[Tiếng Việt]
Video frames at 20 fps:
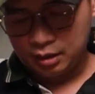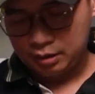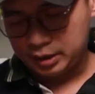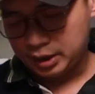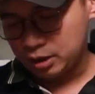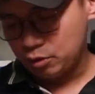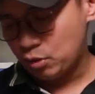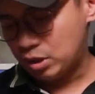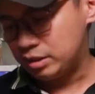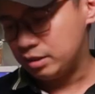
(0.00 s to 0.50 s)

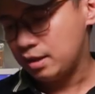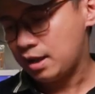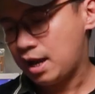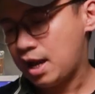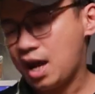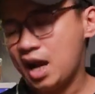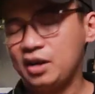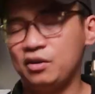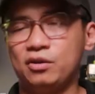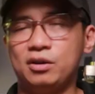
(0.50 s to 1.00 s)
sang hoa thứ
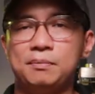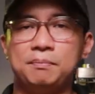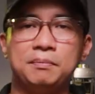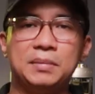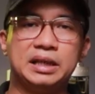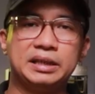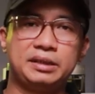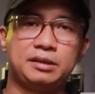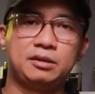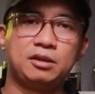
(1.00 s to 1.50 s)
hai đó là
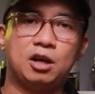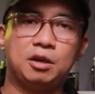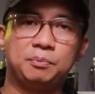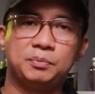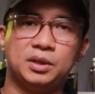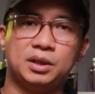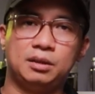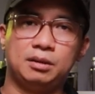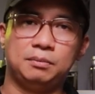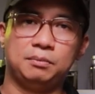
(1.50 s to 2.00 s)
musk
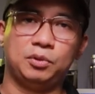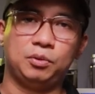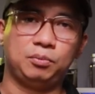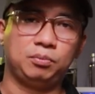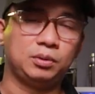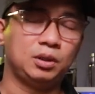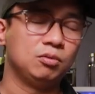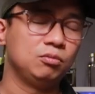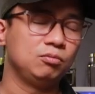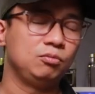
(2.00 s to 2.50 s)
Noble một
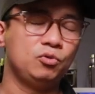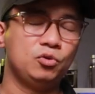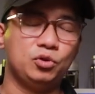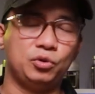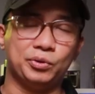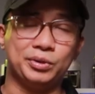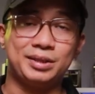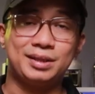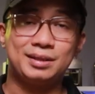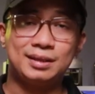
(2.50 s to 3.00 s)
tông mùi
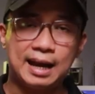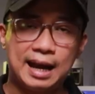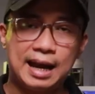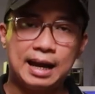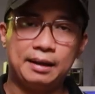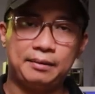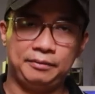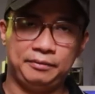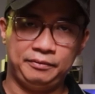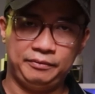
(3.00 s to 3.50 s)
của
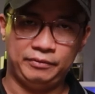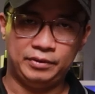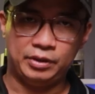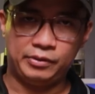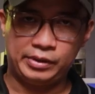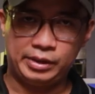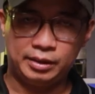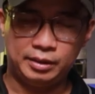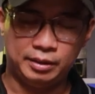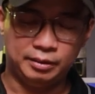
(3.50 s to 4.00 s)
xạ và
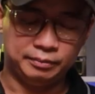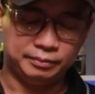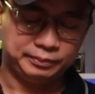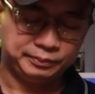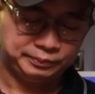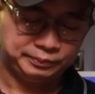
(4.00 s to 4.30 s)
hoa hồng